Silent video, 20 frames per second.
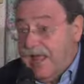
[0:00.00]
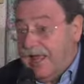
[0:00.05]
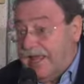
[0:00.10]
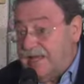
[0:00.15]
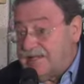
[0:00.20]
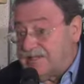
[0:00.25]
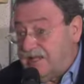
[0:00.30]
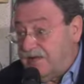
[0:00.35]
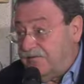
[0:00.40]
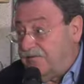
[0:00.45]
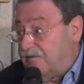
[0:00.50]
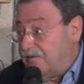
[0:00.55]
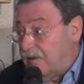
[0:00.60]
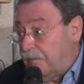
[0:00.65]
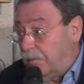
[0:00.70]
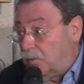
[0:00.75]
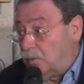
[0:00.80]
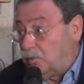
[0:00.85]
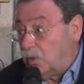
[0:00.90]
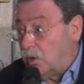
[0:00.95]
che serviva
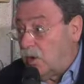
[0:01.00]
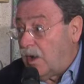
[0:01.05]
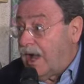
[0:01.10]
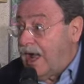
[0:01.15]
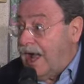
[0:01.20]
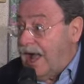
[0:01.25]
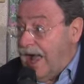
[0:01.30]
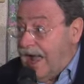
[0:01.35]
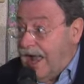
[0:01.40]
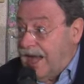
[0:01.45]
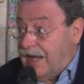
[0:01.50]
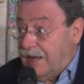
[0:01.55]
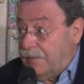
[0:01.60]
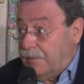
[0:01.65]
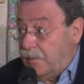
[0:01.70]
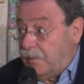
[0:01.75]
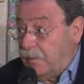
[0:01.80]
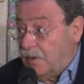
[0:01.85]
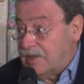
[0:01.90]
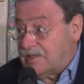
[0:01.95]
appunto alle
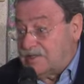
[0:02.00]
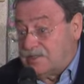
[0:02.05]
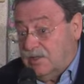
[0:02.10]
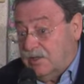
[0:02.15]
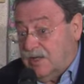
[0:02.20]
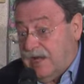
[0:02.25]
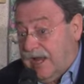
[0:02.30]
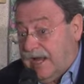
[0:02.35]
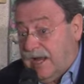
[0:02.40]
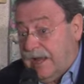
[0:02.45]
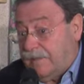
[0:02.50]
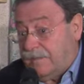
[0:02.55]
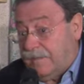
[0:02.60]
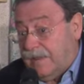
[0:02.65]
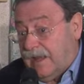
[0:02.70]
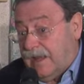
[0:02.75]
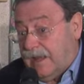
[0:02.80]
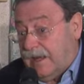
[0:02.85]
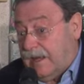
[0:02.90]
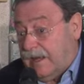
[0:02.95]
popolazioni, alla,
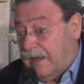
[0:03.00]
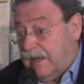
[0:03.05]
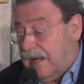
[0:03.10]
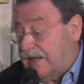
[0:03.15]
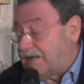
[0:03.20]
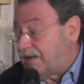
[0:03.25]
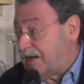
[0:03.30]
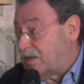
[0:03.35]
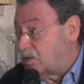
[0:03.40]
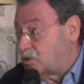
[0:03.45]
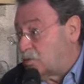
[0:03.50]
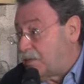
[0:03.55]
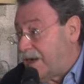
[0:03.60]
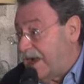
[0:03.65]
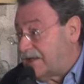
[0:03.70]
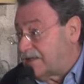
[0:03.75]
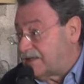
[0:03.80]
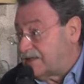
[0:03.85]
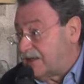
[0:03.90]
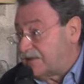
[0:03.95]
alla
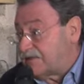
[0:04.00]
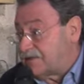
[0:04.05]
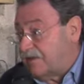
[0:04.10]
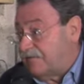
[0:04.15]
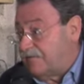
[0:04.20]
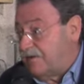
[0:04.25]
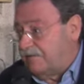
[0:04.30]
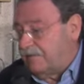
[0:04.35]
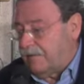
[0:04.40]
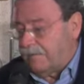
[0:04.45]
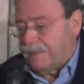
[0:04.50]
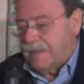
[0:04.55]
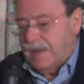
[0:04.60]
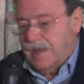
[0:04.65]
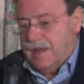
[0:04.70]
transumanza serviva,